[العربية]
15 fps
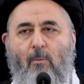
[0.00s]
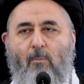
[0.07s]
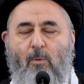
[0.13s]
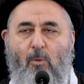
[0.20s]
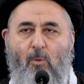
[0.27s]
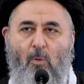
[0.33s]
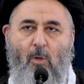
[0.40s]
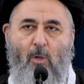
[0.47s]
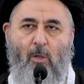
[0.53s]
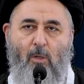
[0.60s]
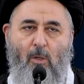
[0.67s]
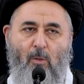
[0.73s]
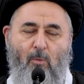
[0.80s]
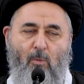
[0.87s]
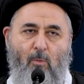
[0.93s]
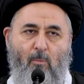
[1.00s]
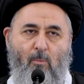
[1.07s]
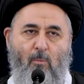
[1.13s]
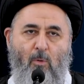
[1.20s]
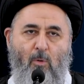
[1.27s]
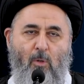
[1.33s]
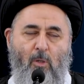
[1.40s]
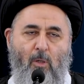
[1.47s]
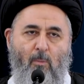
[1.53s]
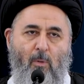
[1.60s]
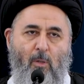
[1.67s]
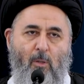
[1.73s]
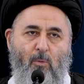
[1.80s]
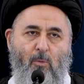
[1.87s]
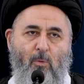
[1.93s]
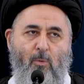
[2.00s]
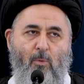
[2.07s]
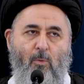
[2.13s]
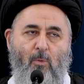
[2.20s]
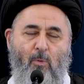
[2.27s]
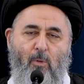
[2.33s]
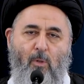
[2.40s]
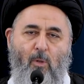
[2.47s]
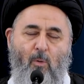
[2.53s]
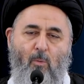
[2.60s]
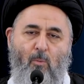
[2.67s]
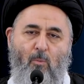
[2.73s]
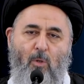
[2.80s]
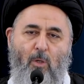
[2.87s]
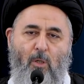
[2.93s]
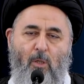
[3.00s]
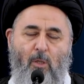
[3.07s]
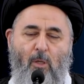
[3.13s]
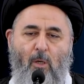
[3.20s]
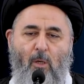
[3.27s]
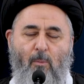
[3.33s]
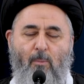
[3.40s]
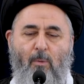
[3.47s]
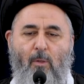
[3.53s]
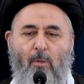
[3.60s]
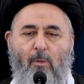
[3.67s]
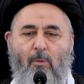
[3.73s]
منه آيات محكمات هن أم الكتاب